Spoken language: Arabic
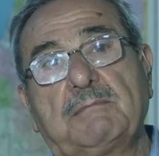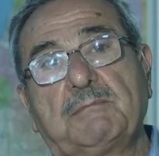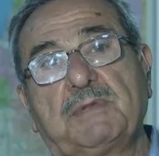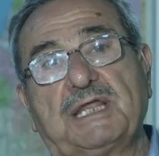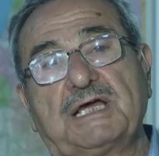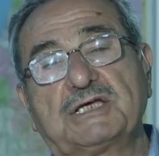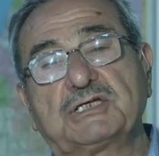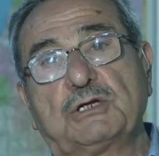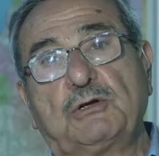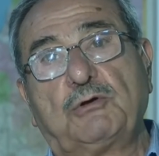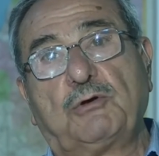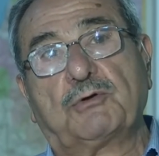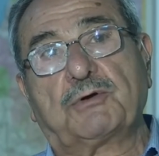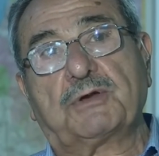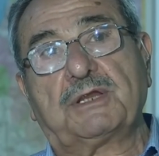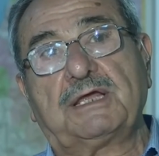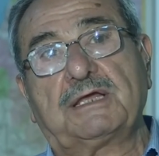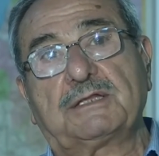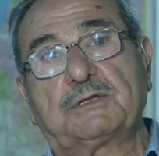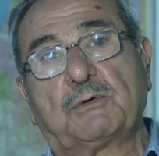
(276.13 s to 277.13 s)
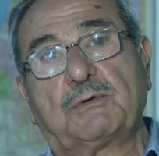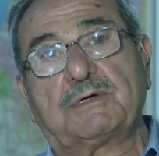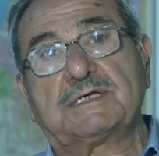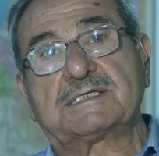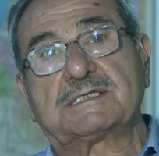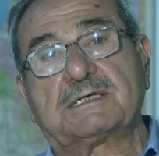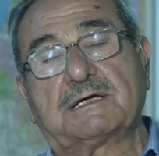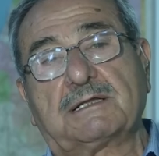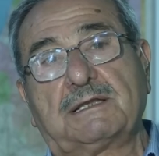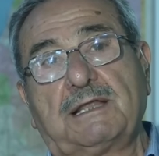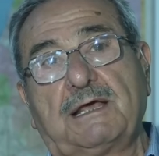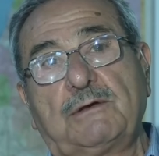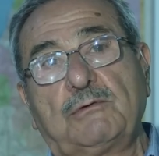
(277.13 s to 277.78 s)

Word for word: من أجل حريته رمزي